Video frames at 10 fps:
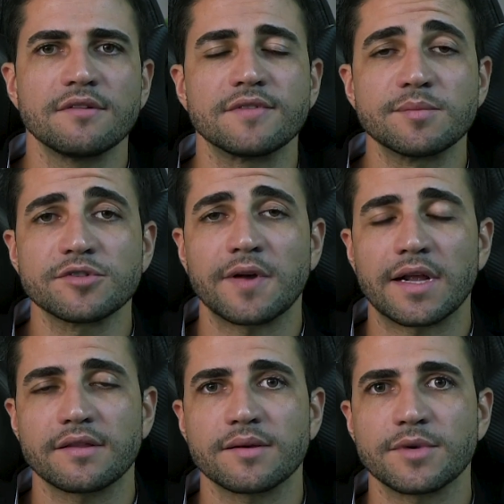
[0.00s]
Vamos
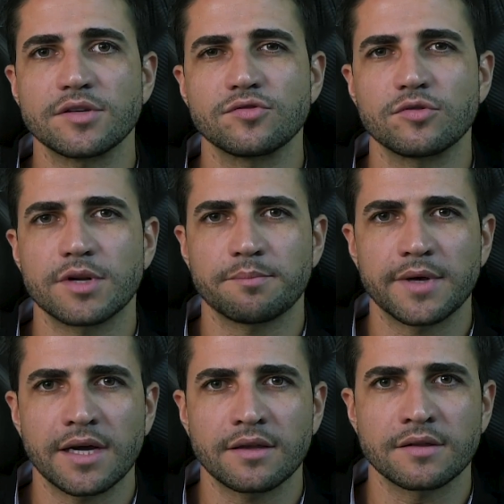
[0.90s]
falar também sobre a
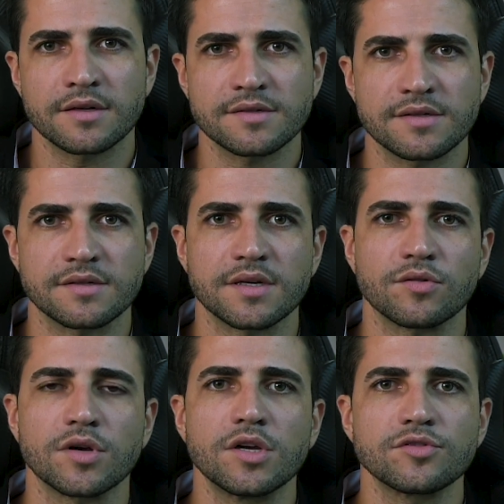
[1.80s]
PEC da transição,